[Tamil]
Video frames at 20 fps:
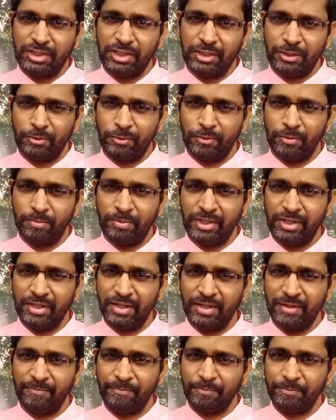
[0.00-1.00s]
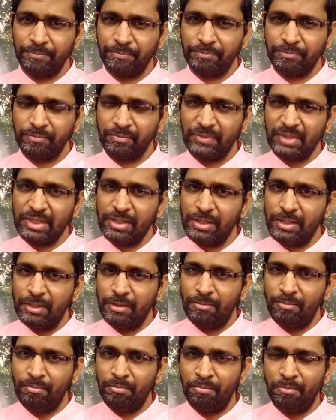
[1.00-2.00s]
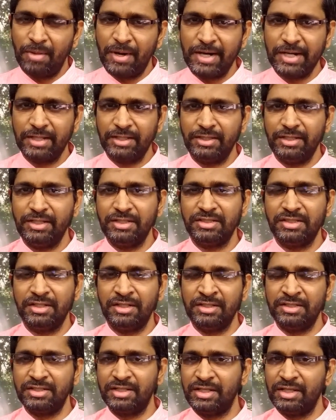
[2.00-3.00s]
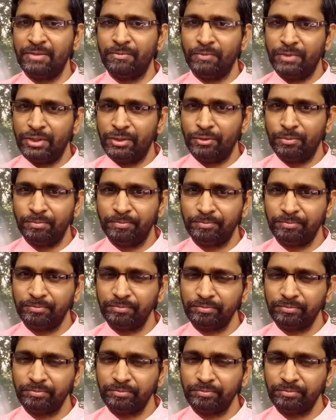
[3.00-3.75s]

தீரணும் அப்படின்னா மனதை சரி செய்ய வேண்டும்